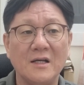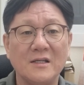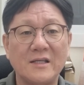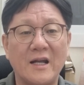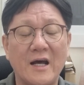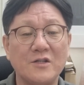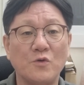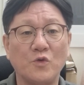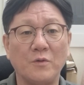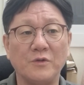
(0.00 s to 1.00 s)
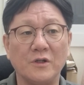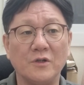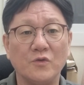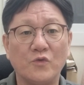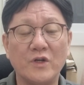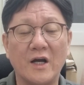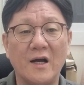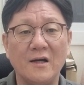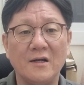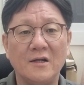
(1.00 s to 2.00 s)
사랑하는 성도님들,
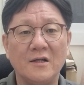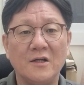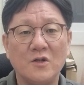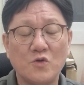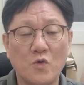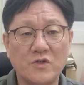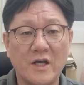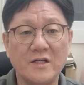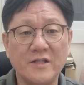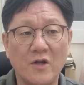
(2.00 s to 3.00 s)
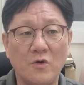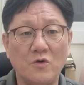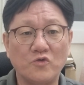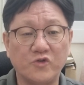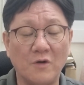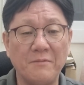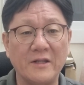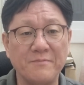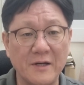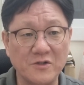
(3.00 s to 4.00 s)
우리가 속죄의 은혜로
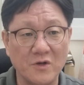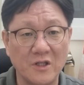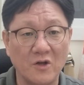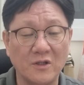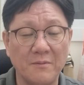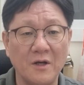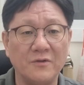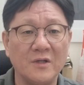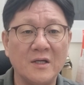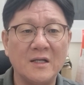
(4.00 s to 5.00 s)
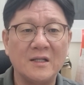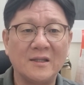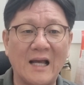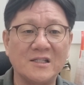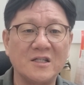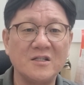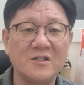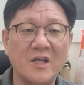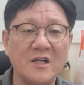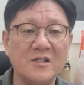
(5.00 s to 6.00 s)
구원받은 백성이 되었다면
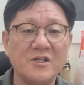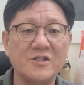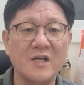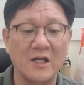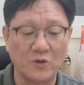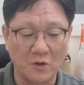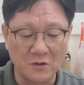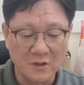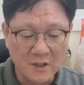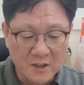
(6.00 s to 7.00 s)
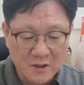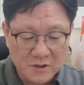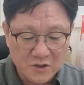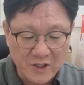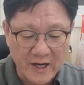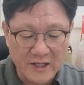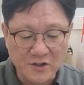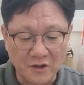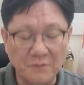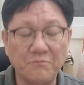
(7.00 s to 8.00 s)
다시는 죄를 짓지 않도록
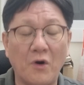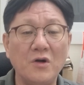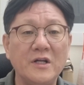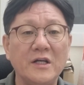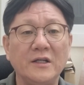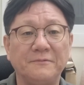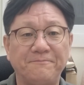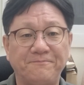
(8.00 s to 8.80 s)
죄에서 멀리